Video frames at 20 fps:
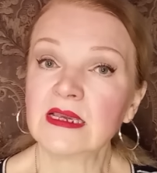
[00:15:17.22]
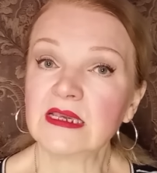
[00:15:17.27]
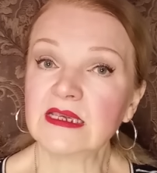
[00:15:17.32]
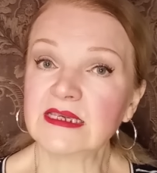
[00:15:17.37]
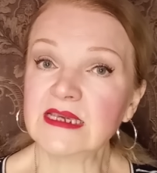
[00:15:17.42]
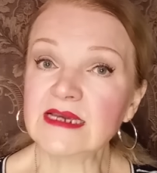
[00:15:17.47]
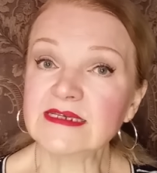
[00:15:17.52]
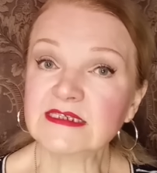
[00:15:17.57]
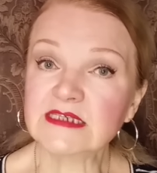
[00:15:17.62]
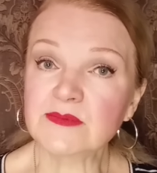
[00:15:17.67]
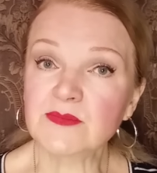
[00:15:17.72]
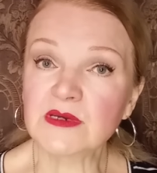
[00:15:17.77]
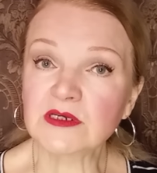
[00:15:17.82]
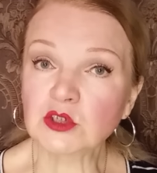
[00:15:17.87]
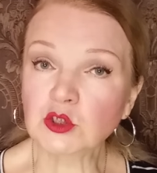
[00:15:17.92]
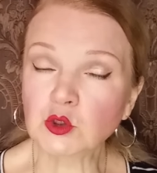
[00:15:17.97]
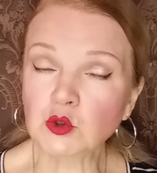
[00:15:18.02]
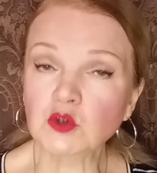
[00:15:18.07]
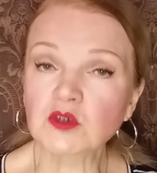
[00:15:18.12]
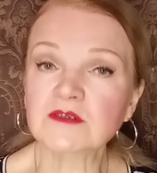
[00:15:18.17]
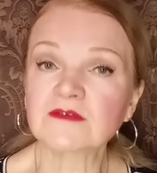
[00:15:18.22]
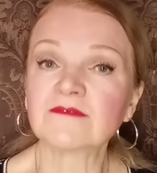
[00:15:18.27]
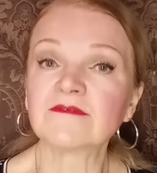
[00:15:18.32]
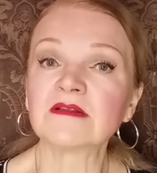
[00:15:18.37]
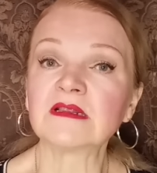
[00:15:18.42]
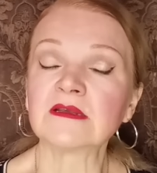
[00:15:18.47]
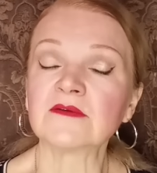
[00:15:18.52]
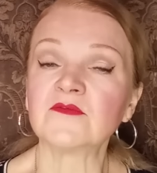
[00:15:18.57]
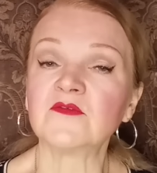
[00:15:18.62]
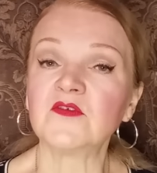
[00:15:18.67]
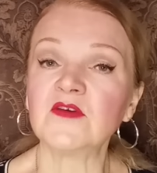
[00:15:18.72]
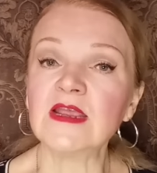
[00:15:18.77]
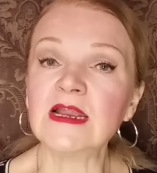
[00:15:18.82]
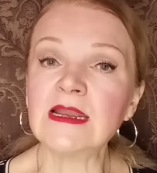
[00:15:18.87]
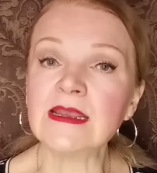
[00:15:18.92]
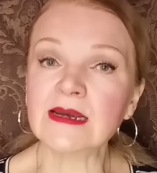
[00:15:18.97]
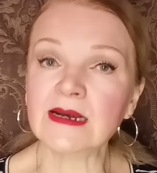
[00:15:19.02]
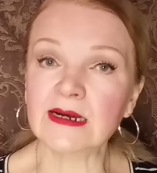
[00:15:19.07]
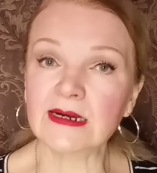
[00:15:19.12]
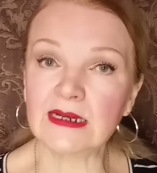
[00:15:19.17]
Я себя чувствовала
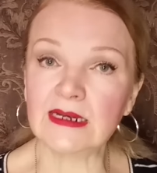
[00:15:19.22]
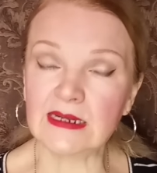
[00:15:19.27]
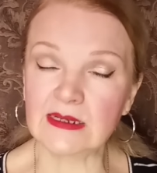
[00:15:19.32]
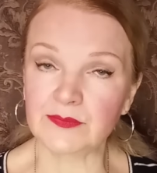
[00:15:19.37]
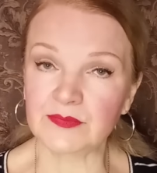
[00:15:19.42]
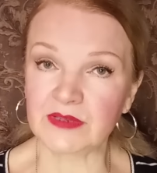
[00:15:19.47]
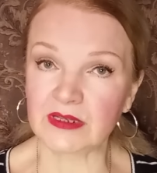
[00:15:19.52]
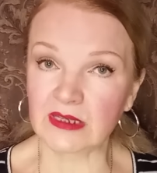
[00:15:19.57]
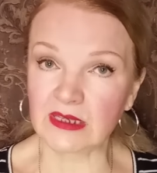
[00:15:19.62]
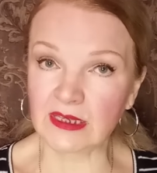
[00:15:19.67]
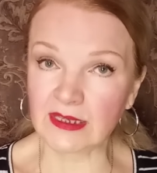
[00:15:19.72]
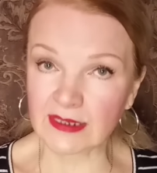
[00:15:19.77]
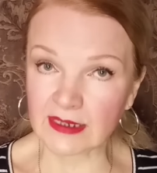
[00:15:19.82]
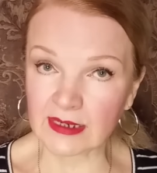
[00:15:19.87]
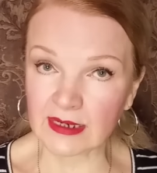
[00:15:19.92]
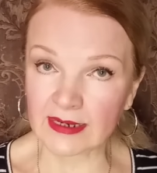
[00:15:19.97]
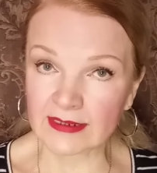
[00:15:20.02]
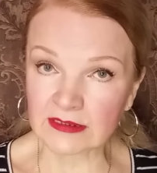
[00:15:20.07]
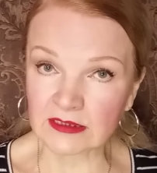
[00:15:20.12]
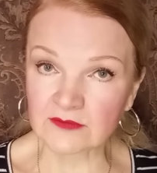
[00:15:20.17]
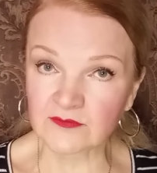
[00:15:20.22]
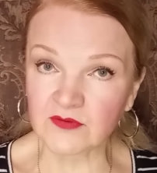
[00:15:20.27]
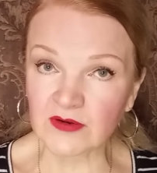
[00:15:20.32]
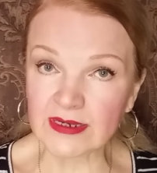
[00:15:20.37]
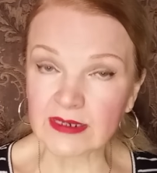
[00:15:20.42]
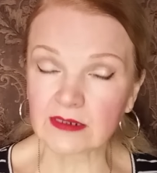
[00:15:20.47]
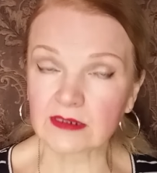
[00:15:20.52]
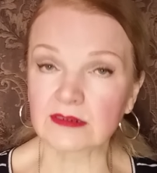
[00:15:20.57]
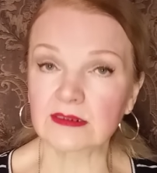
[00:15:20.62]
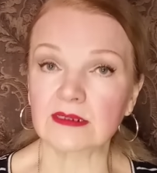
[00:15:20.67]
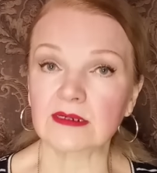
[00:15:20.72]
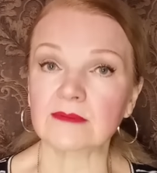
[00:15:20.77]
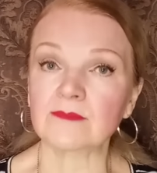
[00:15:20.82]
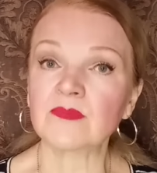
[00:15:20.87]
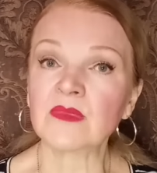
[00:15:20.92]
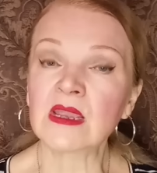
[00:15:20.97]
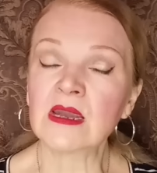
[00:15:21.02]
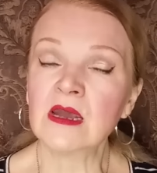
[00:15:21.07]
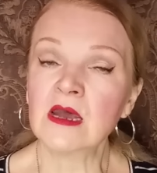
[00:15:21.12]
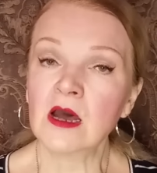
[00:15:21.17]
великолепно, и я
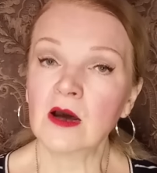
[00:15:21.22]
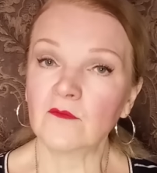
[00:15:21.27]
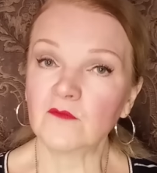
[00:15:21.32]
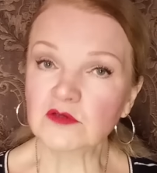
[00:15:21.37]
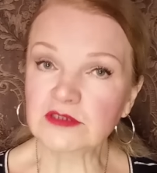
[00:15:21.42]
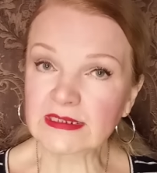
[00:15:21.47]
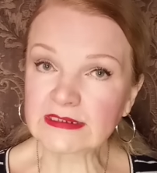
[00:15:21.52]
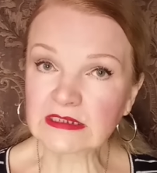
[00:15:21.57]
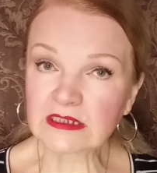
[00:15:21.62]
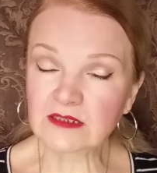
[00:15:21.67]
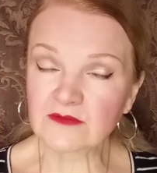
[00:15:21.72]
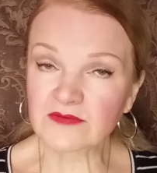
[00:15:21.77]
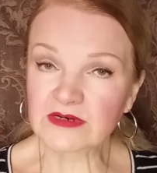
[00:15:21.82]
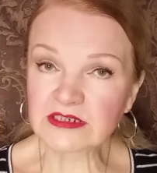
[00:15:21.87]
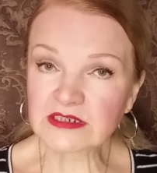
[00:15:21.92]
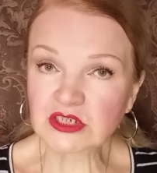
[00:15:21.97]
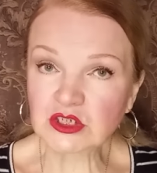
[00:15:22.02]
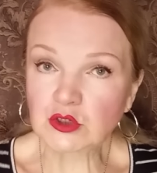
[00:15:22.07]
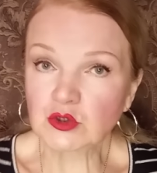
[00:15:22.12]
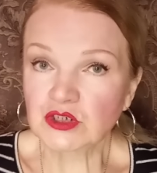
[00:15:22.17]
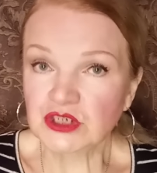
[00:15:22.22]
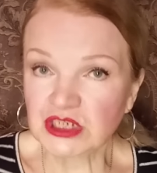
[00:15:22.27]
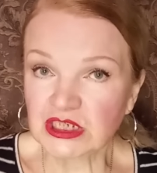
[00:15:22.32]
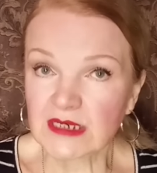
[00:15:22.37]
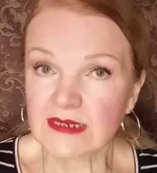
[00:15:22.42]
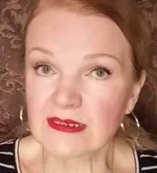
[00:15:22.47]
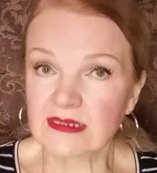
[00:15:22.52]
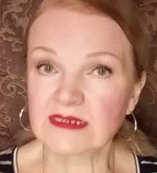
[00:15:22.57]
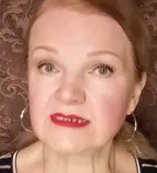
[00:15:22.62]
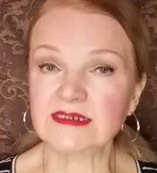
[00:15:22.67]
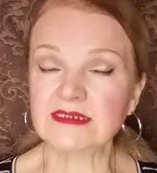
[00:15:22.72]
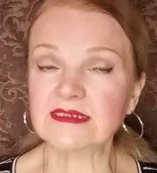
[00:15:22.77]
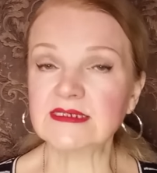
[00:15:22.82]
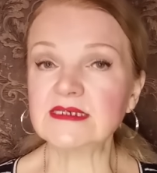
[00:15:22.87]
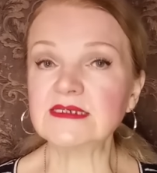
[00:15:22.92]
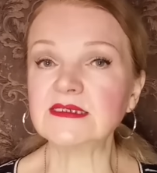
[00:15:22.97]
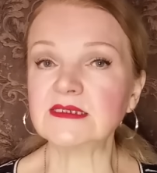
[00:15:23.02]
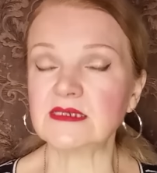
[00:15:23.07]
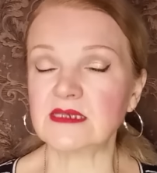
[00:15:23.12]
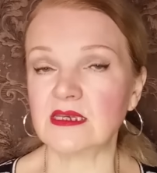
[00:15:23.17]
отвыкла вот от этого ощущения
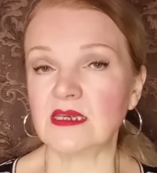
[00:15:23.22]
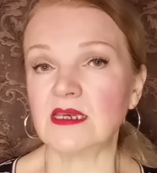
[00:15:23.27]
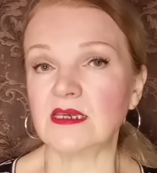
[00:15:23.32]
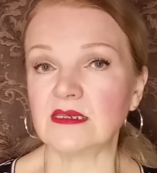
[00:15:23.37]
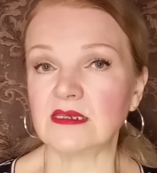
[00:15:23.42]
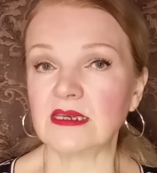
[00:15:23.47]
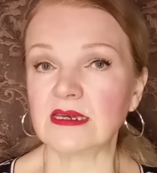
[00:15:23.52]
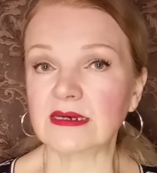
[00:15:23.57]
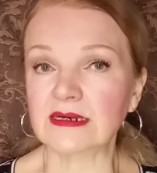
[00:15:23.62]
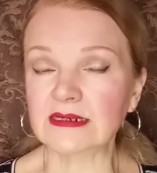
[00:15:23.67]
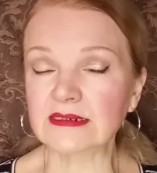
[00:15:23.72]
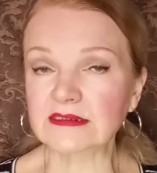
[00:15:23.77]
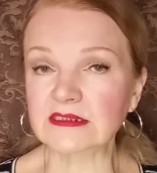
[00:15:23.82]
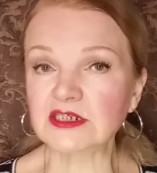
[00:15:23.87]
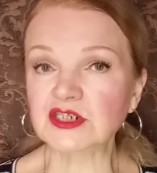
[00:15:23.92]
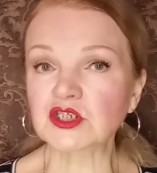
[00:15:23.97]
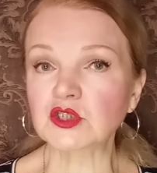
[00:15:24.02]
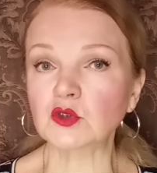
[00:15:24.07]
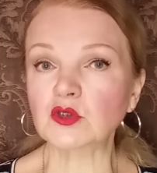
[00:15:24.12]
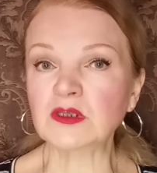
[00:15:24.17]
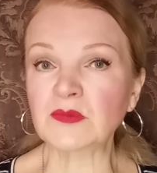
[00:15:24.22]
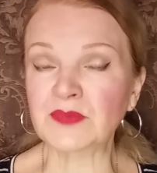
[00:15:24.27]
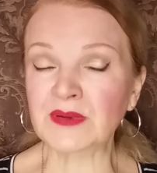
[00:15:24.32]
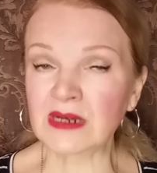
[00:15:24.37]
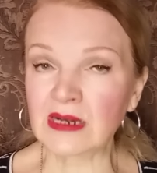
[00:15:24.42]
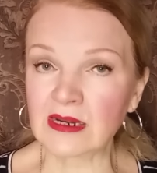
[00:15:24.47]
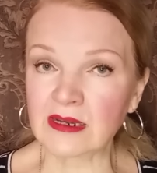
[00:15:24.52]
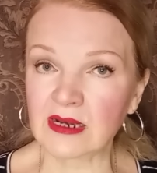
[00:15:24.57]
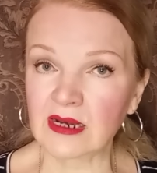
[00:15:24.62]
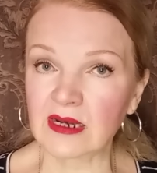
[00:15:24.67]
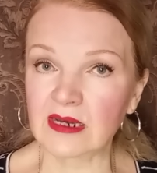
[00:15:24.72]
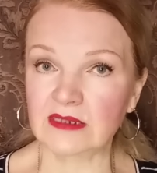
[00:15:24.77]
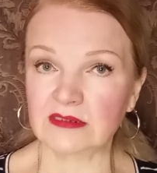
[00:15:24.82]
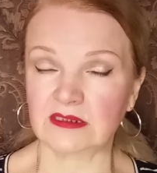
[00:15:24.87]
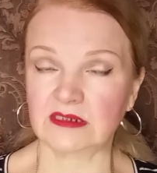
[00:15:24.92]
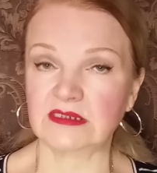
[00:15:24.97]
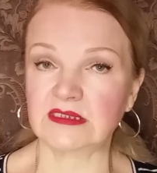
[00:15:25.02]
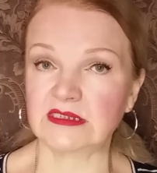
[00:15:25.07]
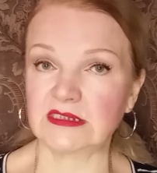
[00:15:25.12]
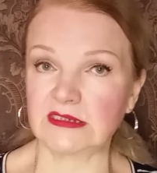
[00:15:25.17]
стеснения, когда что-то
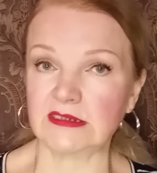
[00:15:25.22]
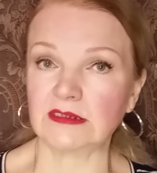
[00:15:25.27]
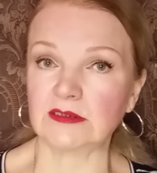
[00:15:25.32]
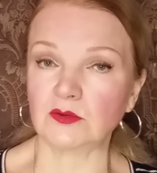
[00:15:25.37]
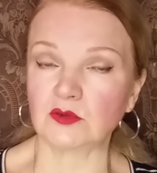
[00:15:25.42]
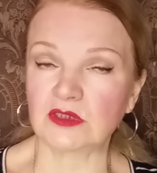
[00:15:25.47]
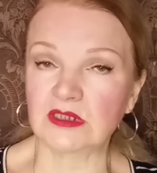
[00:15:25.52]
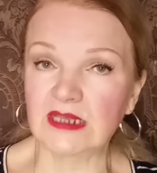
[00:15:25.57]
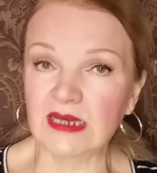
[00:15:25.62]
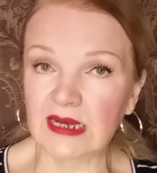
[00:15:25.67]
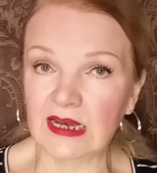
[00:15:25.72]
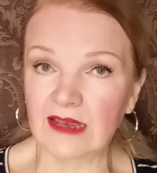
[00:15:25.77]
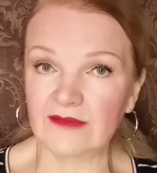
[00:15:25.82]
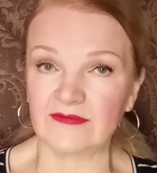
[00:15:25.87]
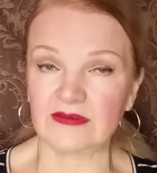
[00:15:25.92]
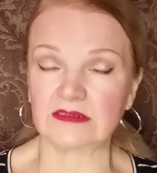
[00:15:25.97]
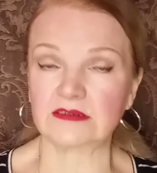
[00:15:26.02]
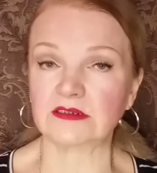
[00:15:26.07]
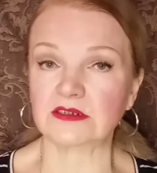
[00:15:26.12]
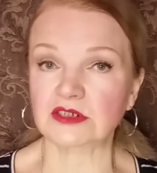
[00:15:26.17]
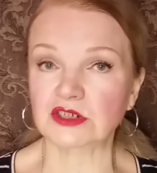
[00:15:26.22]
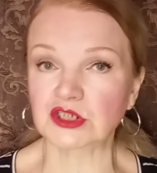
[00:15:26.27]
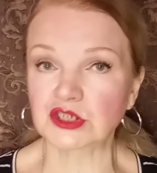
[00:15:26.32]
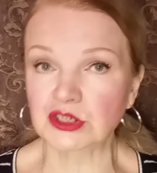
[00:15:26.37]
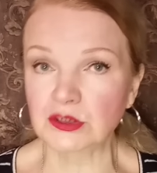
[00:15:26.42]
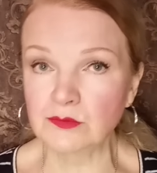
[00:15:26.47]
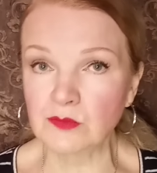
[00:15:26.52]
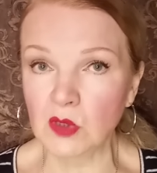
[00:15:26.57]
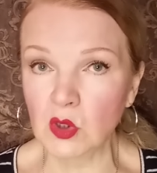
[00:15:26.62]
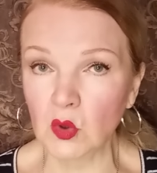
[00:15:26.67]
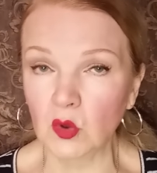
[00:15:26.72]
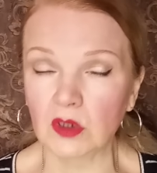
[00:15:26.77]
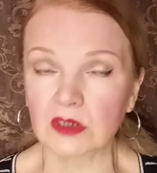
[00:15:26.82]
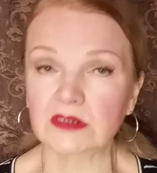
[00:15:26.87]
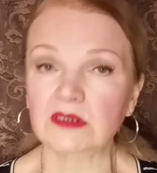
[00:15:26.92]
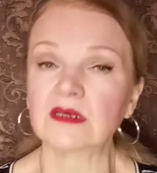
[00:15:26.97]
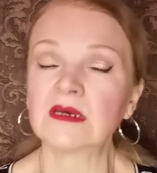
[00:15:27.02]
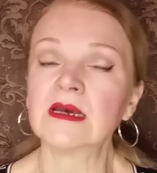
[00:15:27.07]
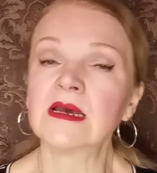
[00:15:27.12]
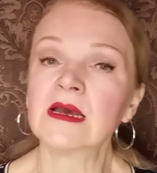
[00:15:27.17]
прилегает к телу, давит,
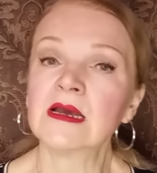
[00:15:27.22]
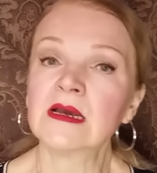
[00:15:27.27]
жмет,